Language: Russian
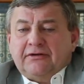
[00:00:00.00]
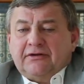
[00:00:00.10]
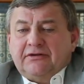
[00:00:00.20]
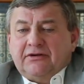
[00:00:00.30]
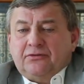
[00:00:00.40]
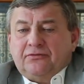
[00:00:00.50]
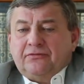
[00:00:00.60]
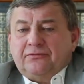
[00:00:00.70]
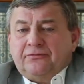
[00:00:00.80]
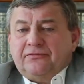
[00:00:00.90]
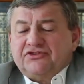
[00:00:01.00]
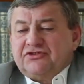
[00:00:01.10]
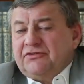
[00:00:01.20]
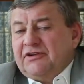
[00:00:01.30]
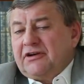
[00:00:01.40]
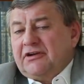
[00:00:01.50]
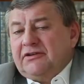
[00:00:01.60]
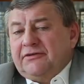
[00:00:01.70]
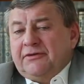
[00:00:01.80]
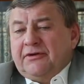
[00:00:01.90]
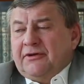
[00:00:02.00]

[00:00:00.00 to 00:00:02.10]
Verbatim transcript: когда высшей награды